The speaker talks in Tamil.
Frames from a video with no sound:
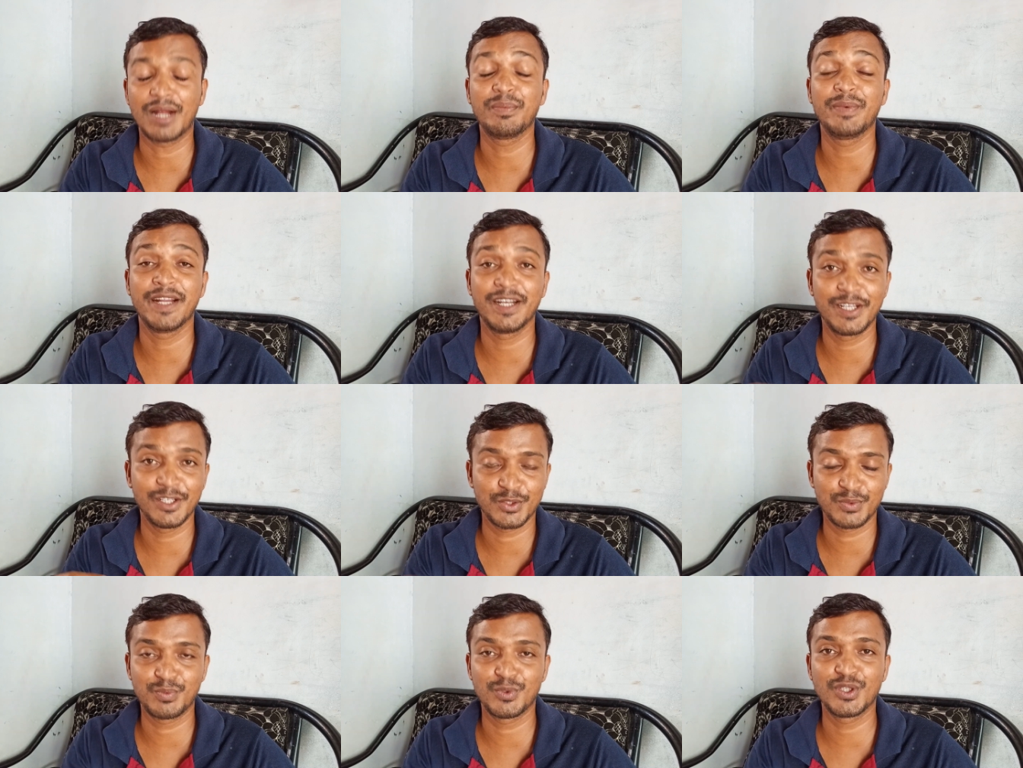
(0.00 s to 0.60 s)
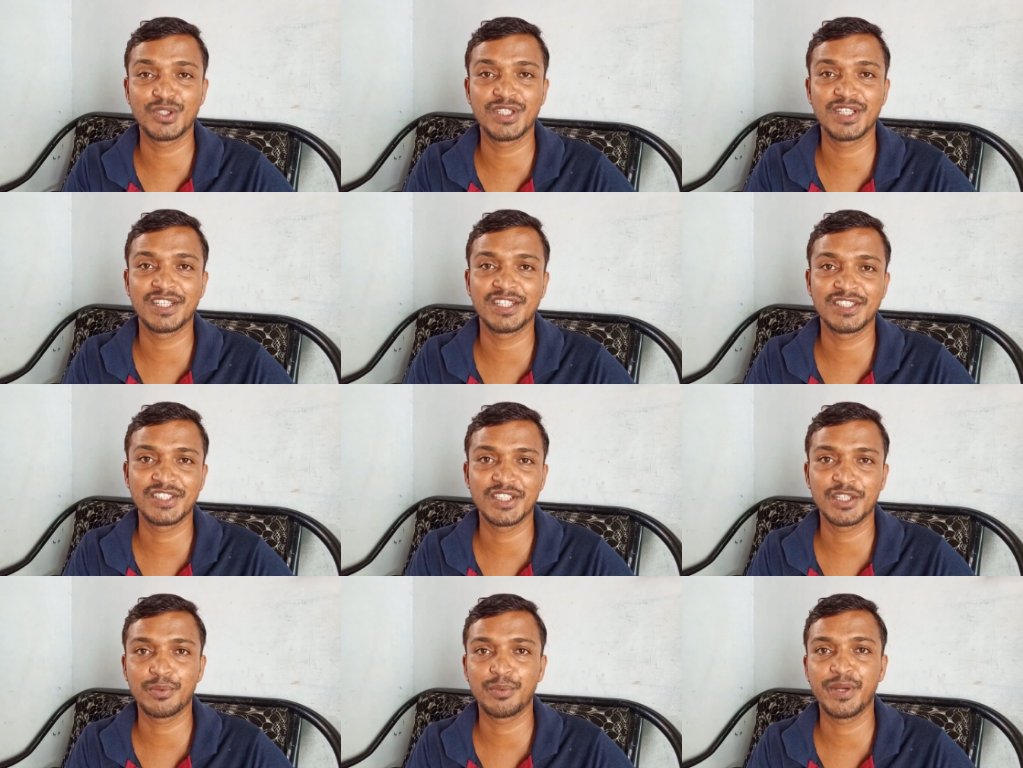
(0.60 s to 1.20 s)
அப்டேட் நியூஸ்
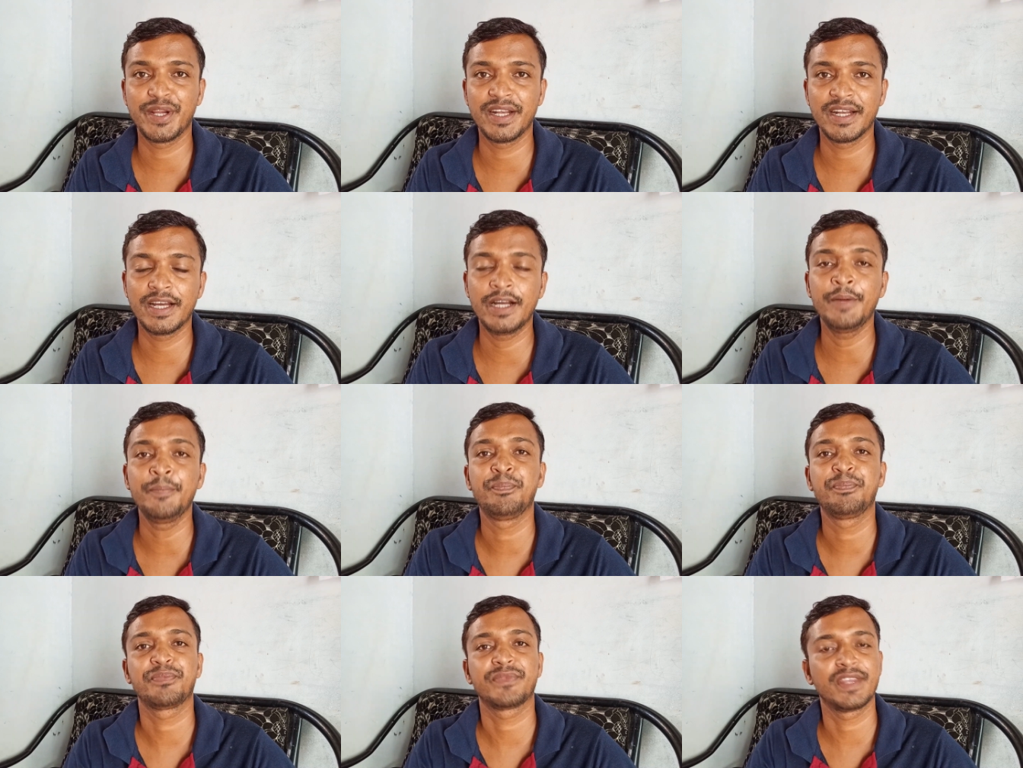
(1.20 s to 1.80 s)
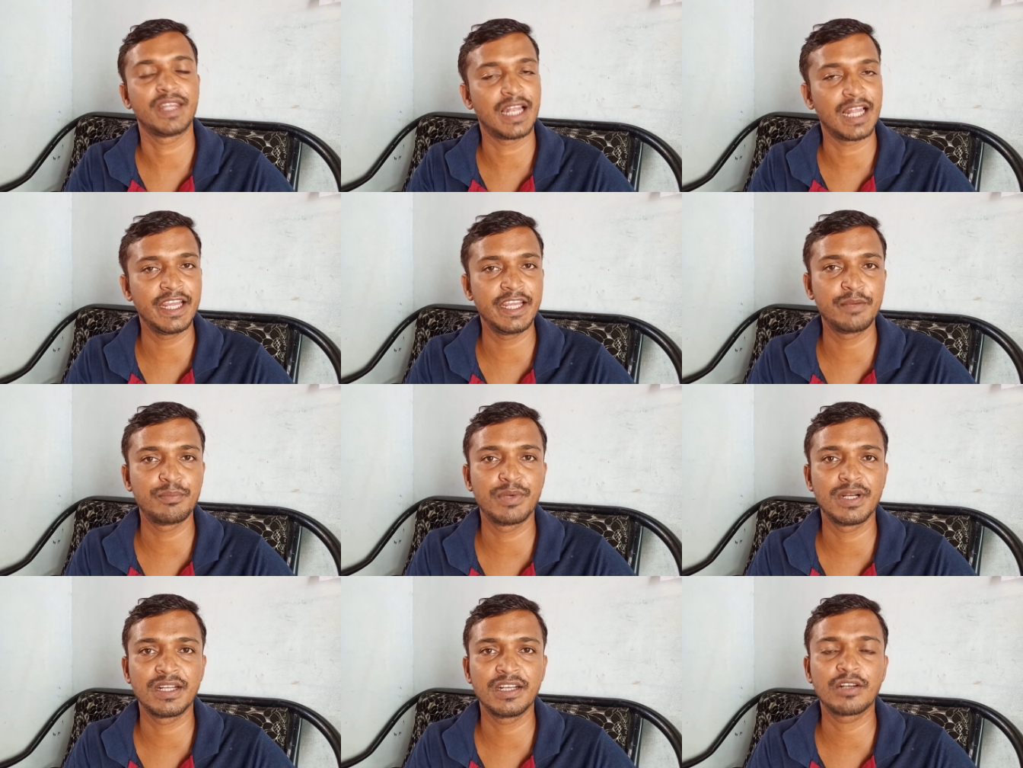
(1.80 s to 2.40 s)
பிடிச்சிருந்துச்சு அப்படின்னா
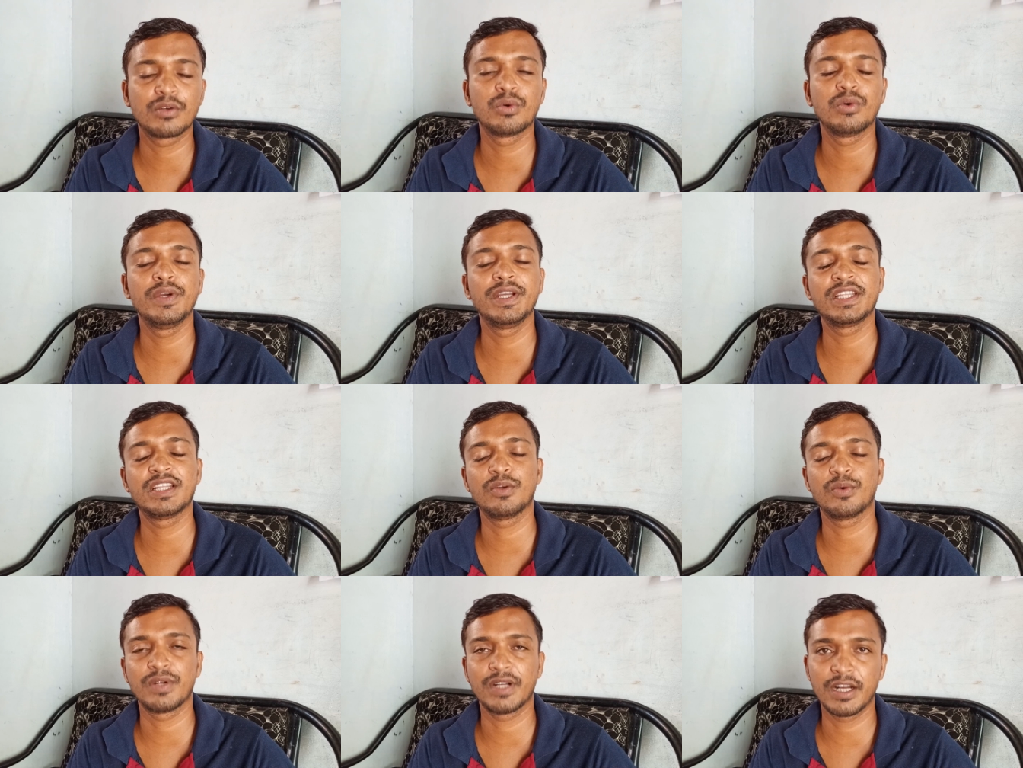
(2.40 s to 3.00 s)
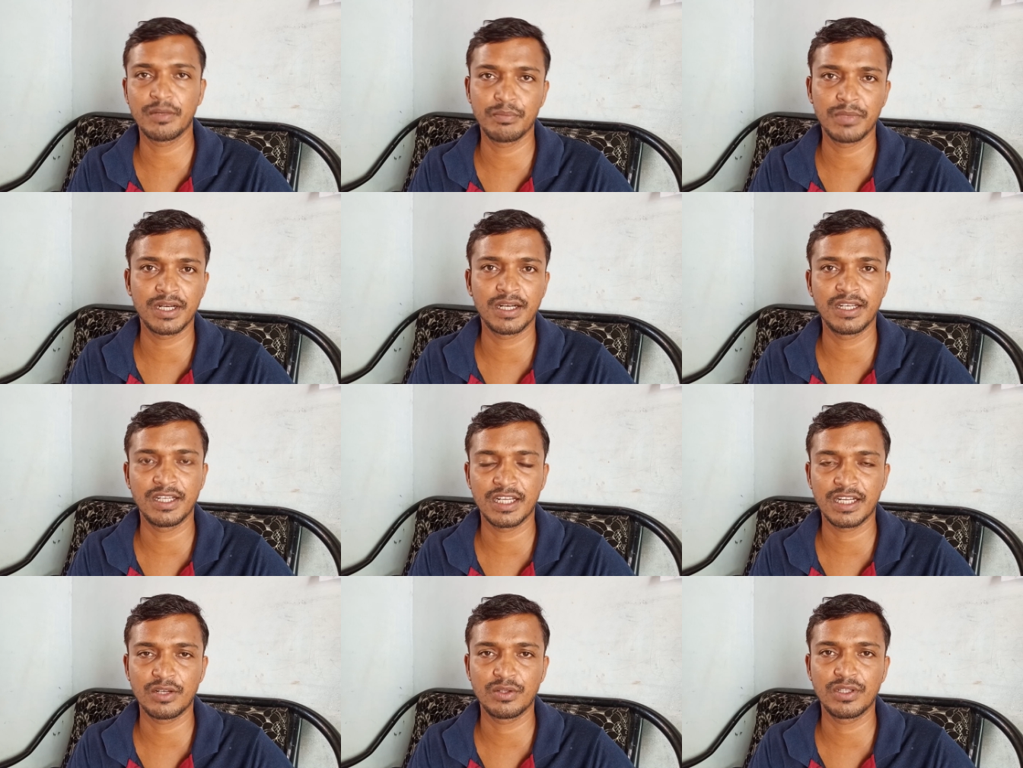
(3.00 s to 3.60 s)
லைக் பண்ணுங்கள் கோயத்தில் உங்கள்
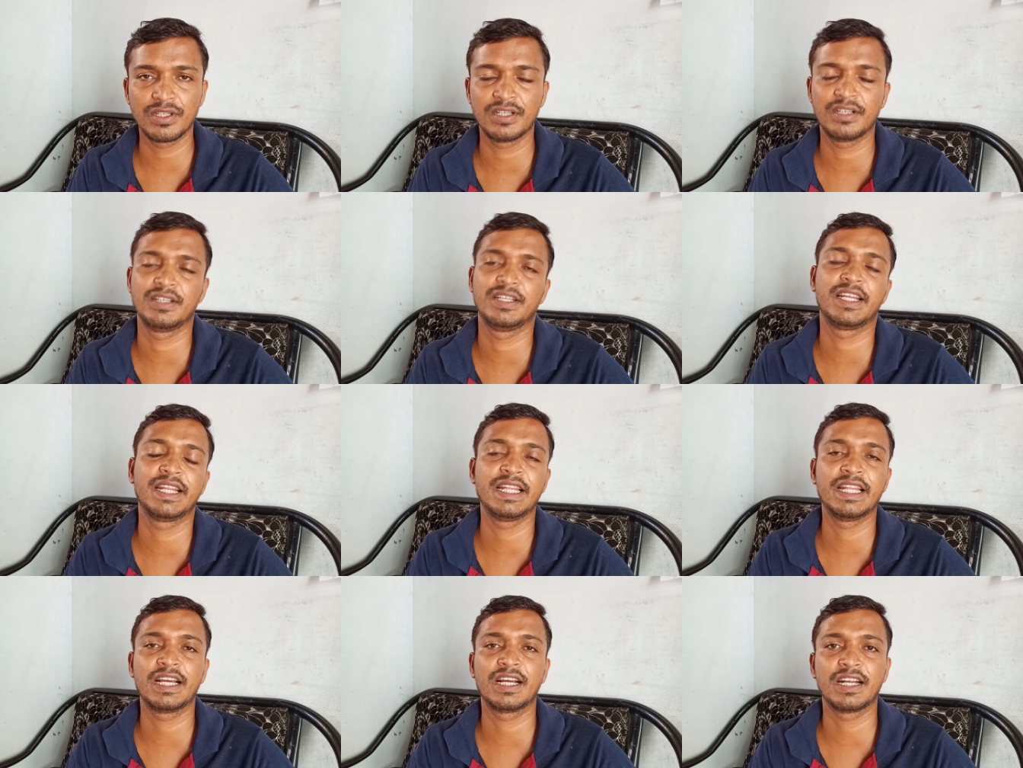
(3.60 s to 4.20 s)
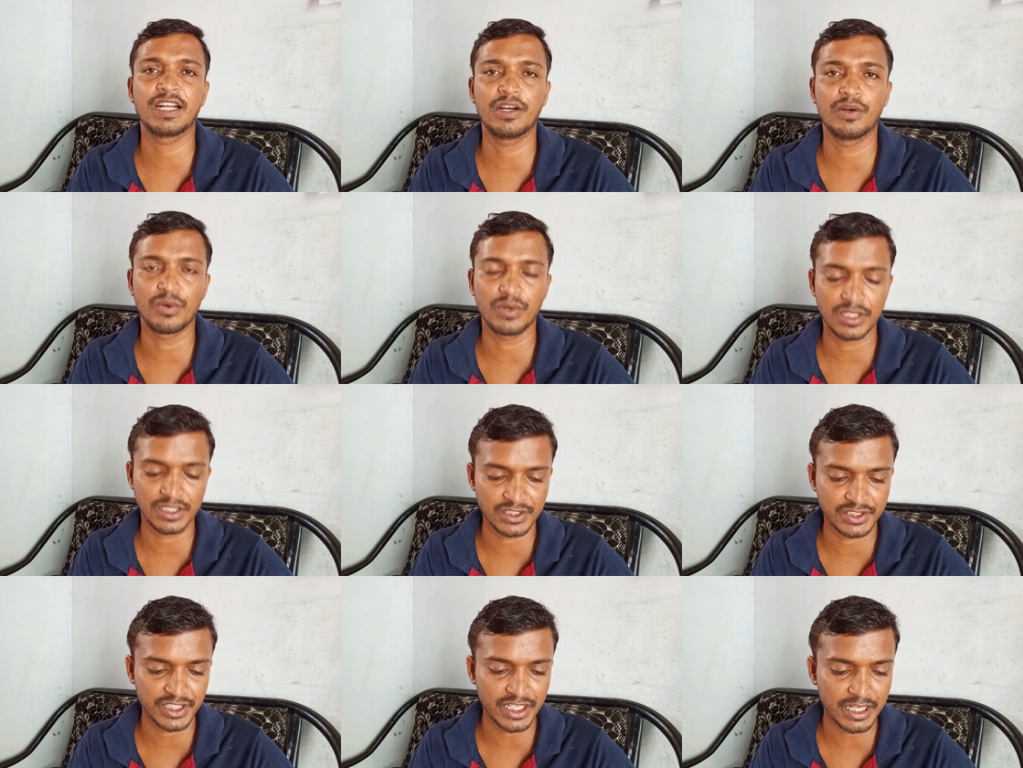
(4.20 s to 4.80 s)
நண்பர்கள் யாராவது இருந்தாங்கன்னா
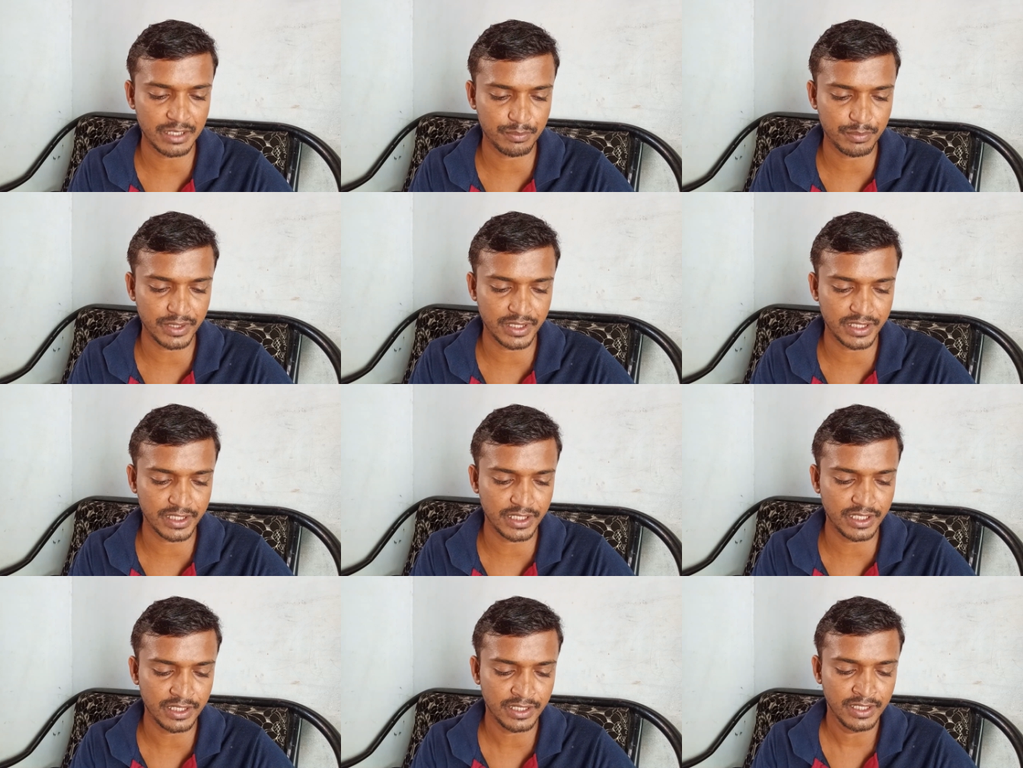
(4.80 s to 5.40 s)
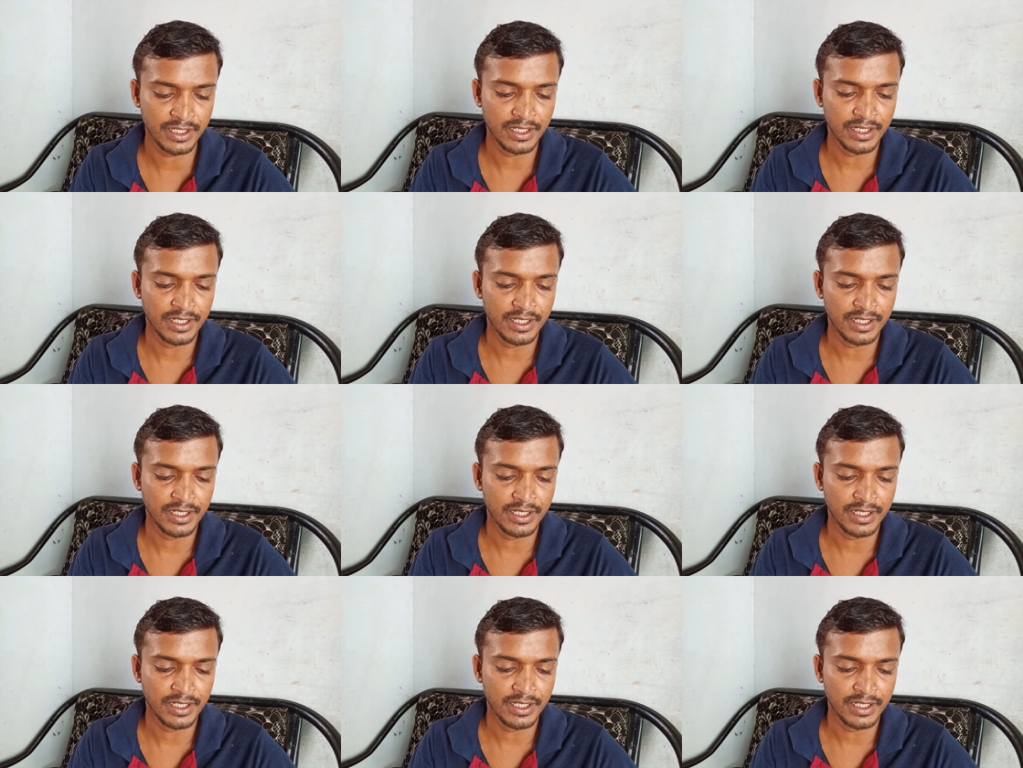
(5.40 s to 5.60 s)
அவங்களுக்கு ஷேர் பண்ணுங்கள்